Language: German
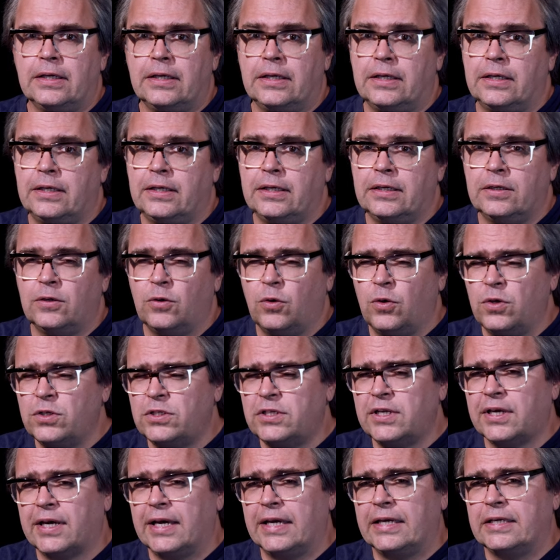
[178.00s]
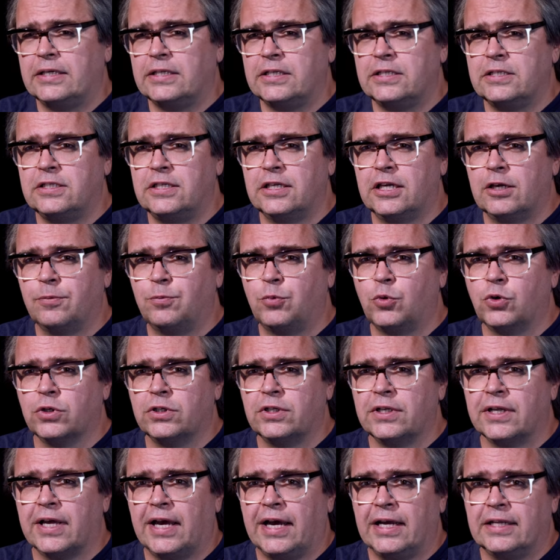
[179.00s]
In Österreich ist die
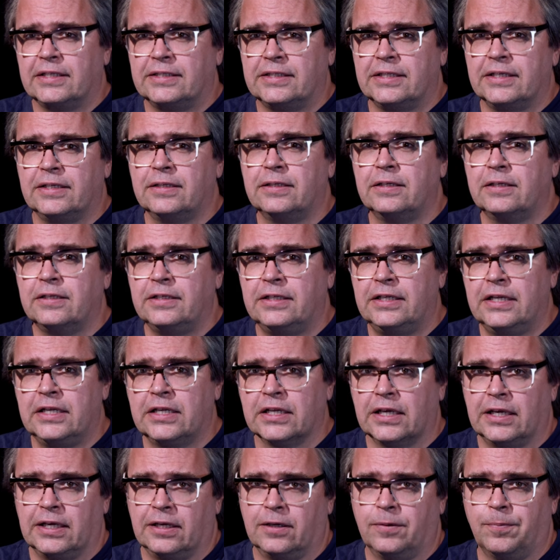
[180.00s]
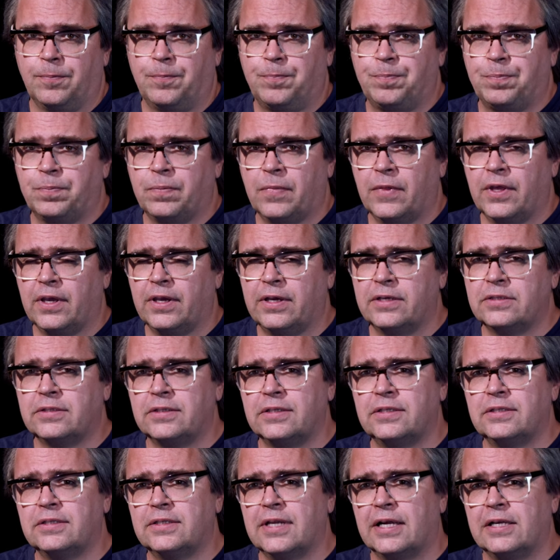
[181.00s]
Geburtenrate niedrig.
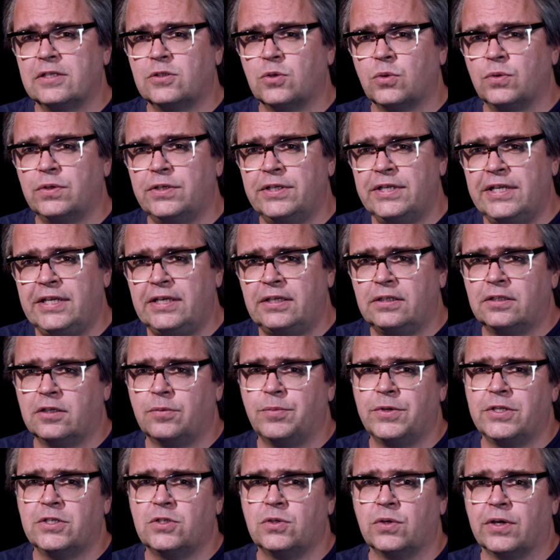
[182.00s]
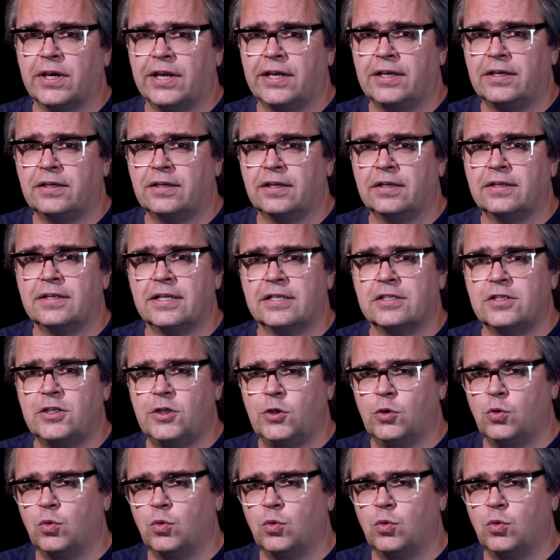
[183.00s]
Es ist also nicht damit zu rechnen, dass die